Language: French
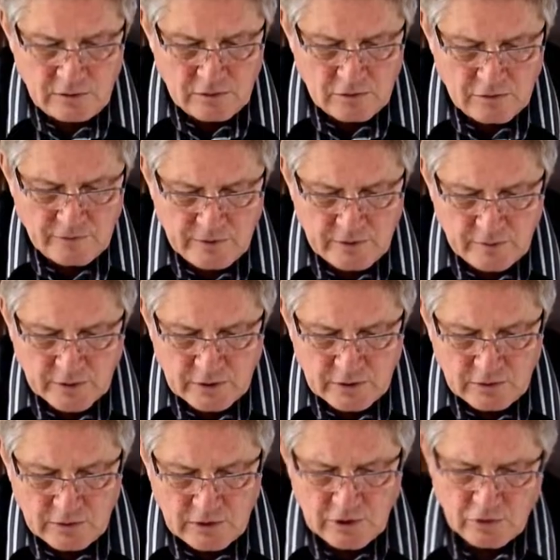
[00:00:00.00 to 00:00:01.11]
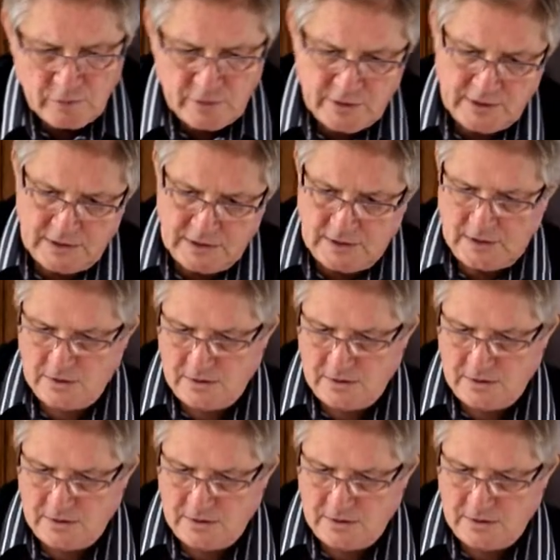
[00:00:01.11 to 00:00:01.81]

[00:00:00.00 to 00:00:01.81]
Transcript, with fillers: Le vin est brillant, la robe nette.